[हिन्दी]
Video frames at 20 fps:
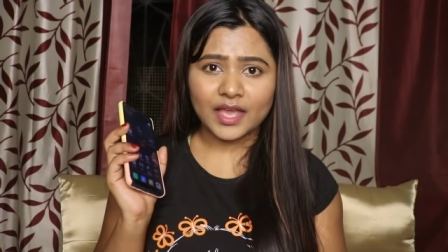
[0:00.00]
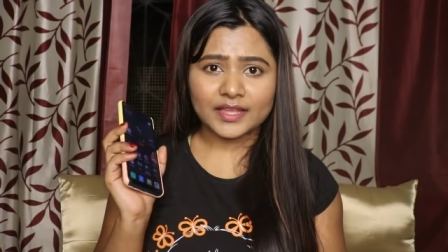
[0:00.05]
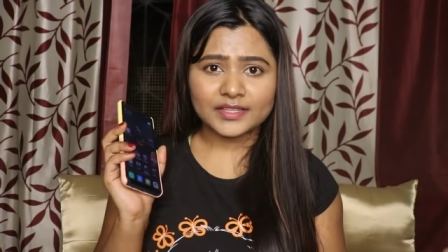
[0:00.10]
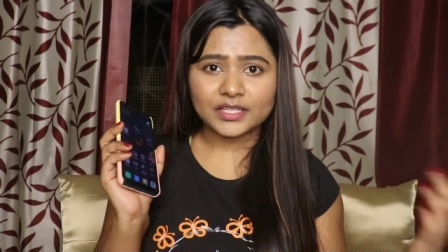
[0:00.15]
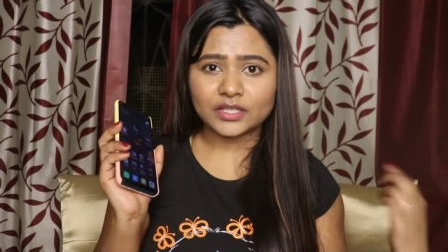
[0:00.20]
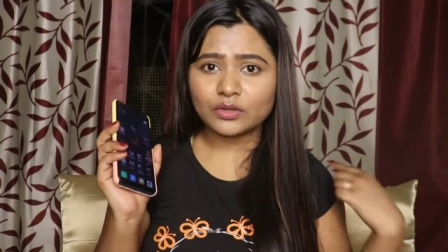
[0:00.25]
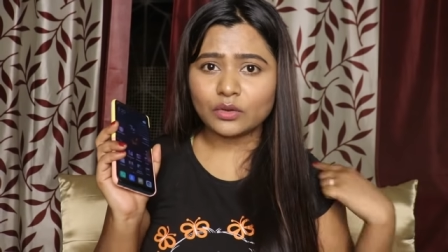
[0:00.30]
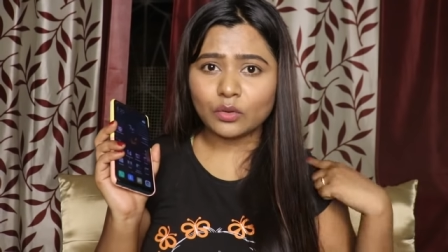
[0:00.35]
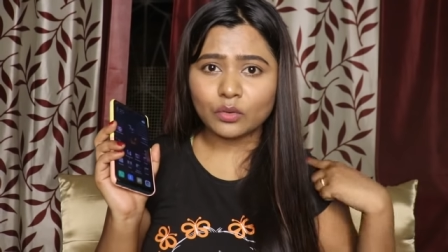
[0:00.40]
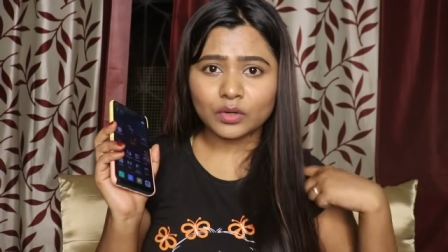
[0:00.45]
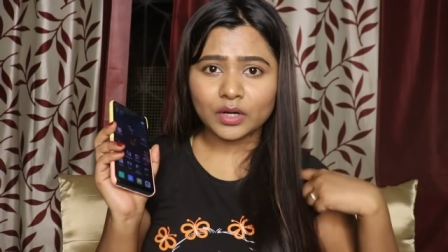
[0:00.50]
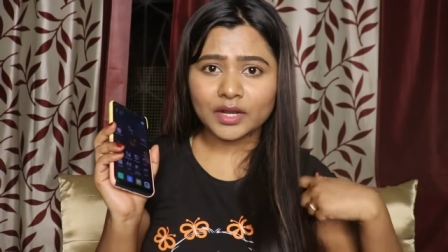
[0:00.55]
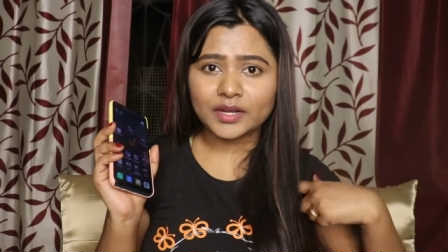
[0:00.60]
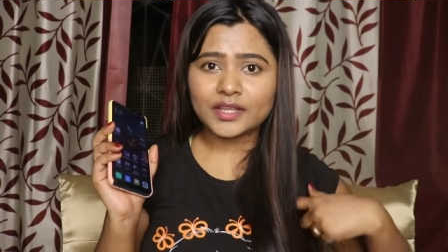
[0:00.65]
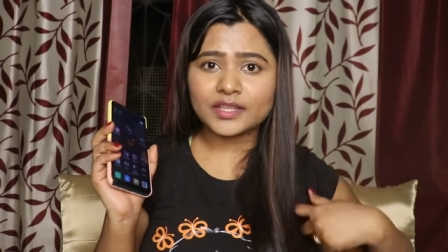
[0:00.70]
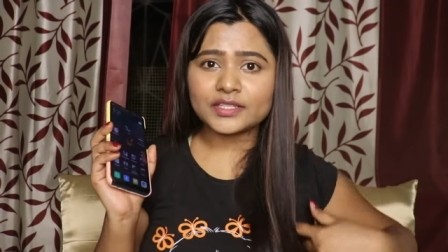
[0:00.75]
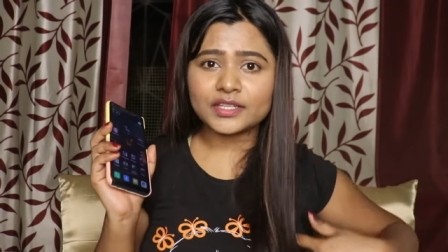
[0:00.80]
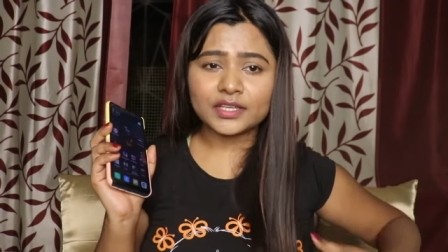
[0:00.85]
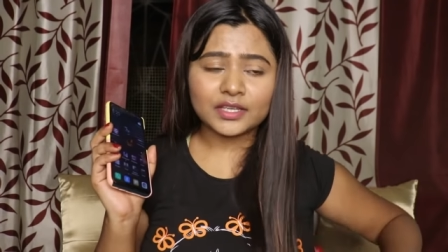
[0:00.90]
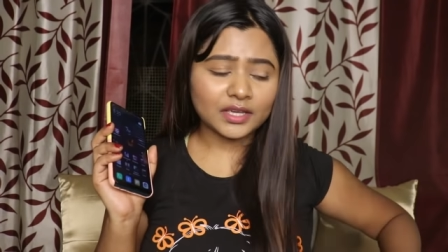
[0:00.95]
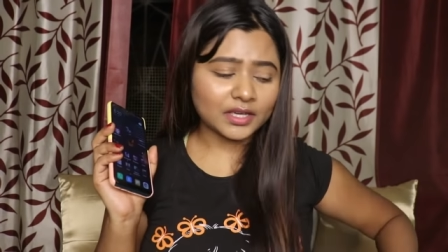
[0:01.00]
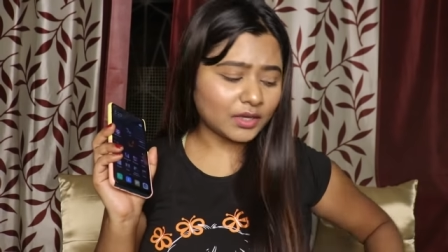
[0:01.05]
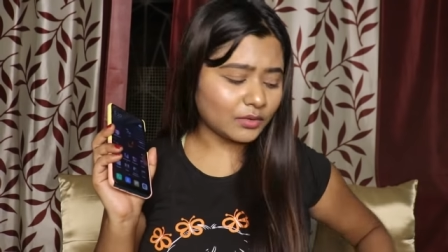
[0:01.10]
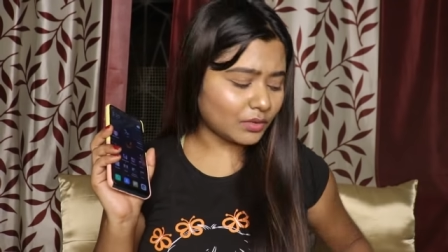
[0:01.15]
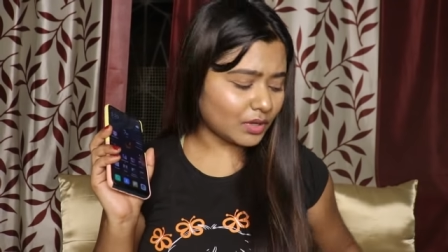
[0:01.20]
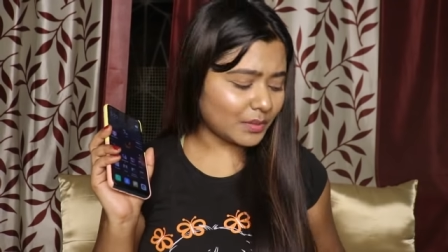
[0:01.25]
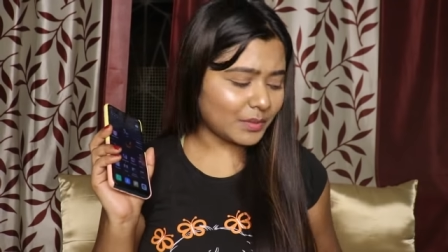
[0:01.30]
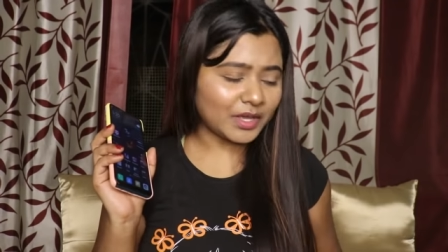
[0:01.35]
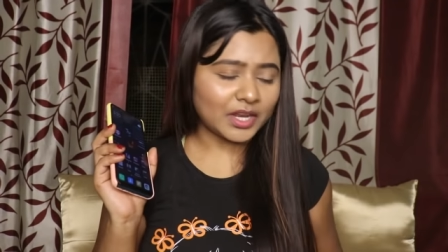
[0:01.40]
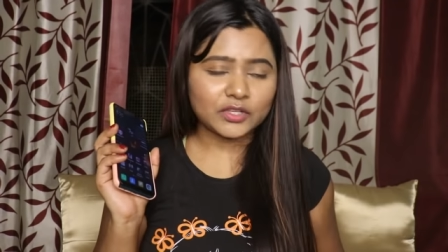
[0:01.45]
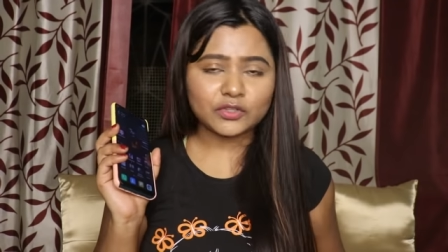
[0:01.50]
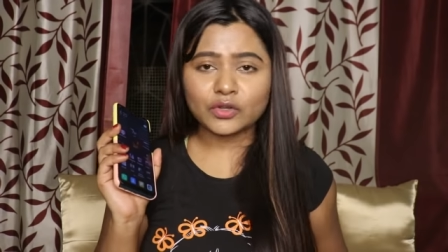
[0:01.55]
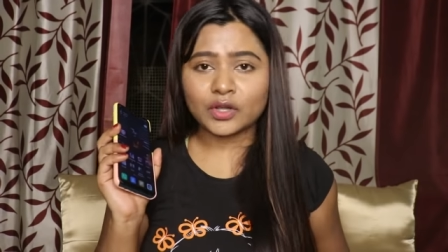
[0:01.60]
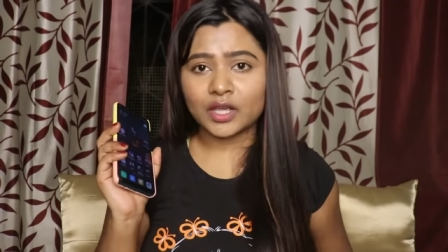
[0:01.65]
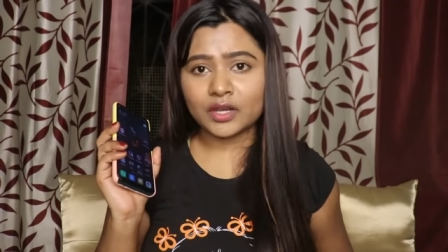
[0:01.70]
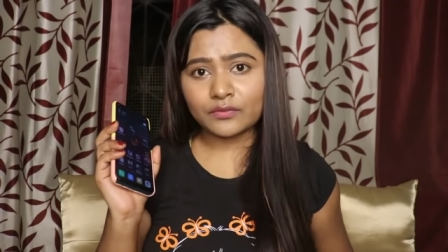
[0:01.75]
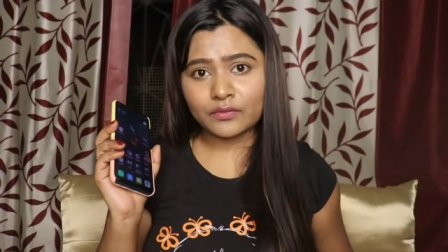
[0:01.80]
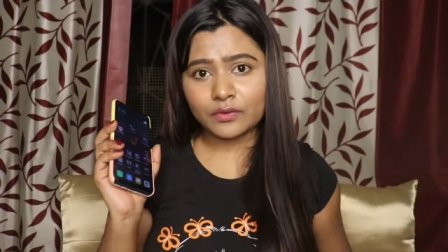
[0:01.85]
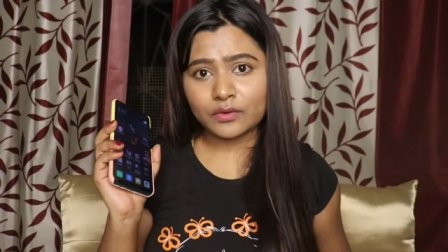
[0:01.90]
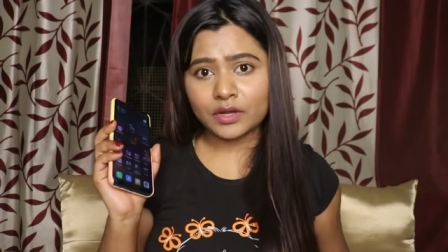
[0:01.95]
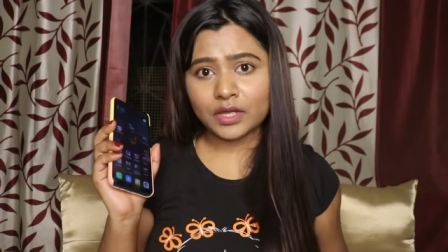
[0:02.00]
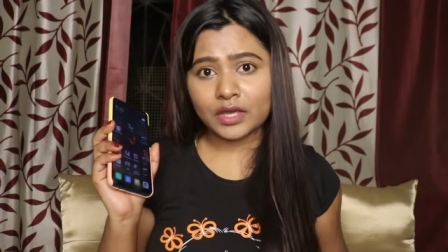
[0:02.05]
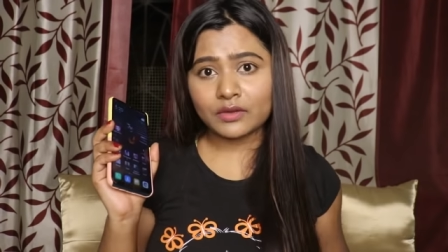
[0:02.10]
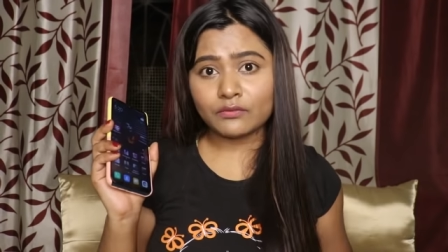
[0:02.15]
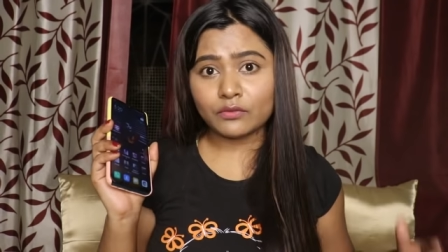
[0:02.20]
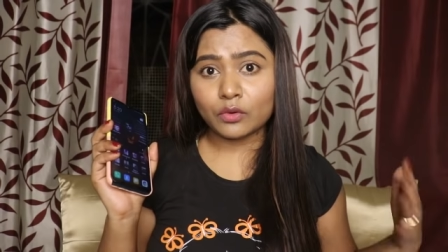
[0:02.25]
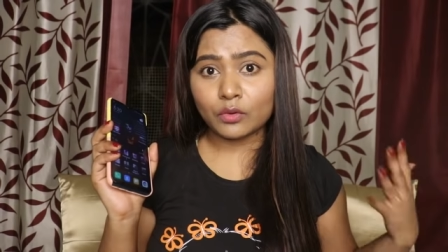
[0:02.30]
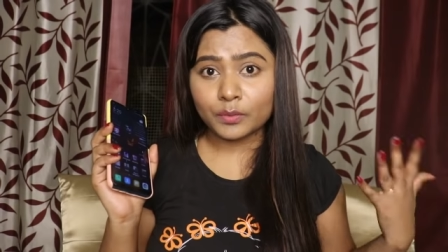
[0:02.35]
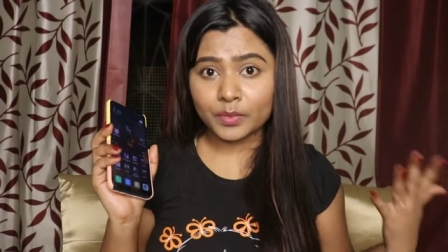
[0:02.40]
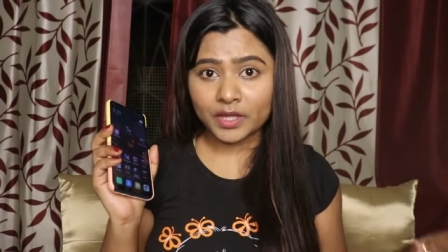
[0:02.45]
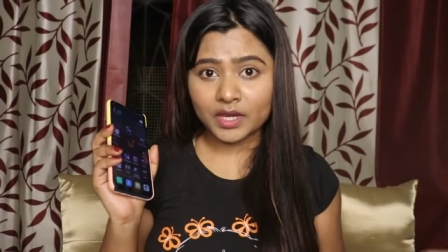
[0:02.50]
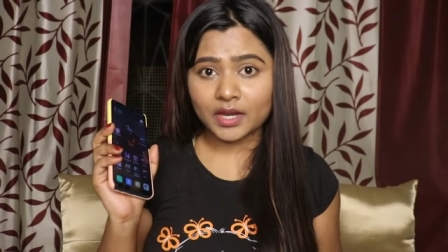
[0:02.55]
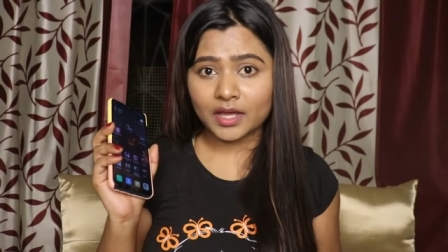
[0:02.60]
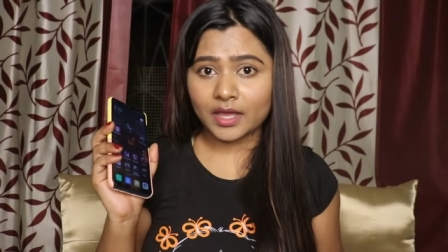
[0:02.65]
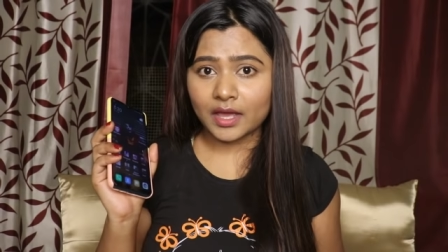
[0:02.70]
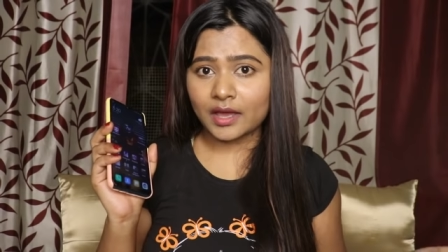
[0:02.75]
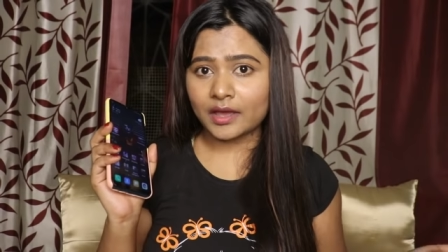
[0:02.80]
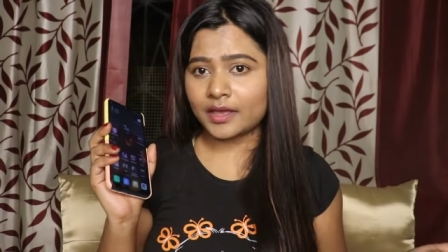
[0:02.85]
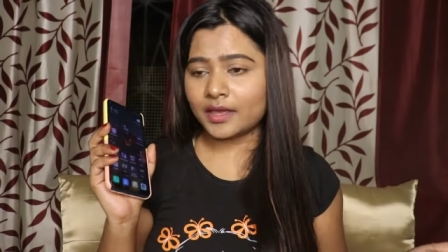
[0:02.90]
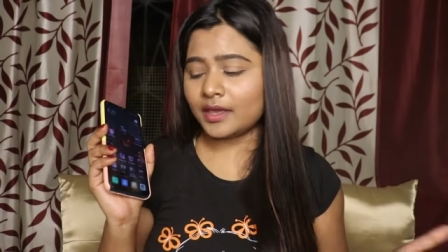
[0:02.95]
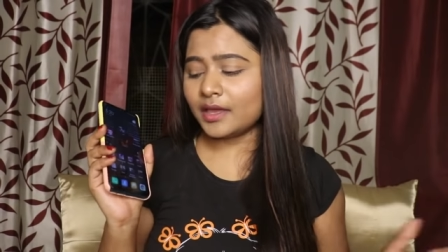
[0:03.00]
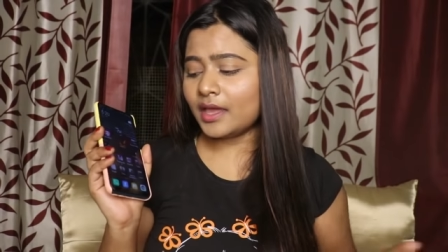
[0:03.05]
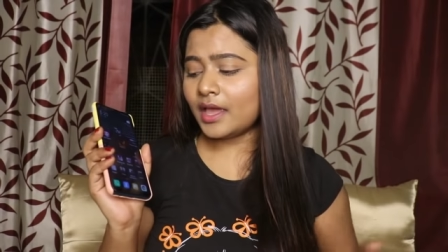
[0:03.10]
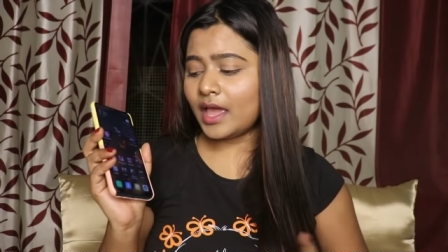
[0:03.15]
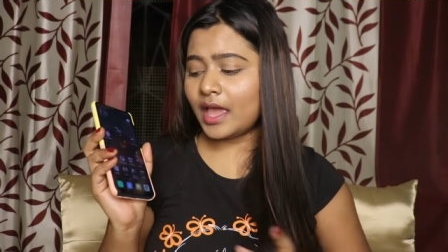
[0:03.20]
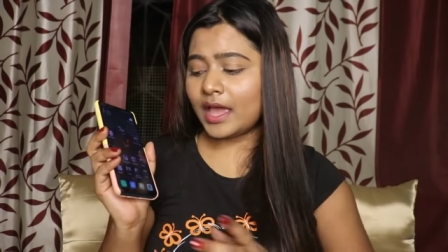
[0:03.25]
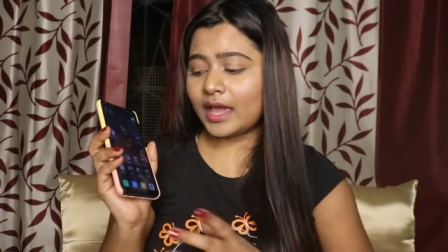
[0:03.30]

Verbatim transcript: ऐसा तो होना नहीं चाहिए क्योंकि मेरा जो हेडफोन है वो भी नया है